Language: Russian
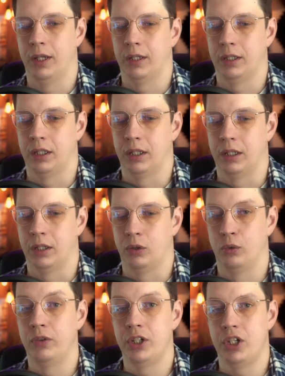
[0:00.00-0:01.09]
а,
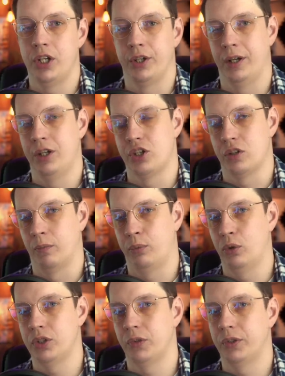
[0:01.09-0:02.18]
увеличение количества
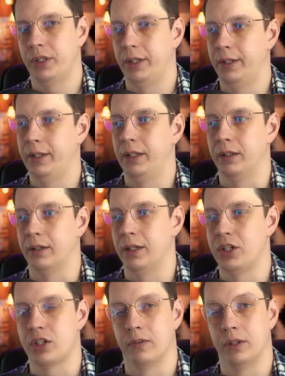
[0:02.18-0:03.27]
пользователей или
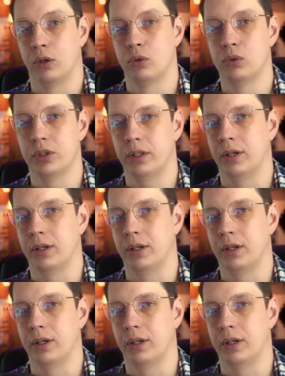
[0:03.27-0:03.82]
количества нагрузки,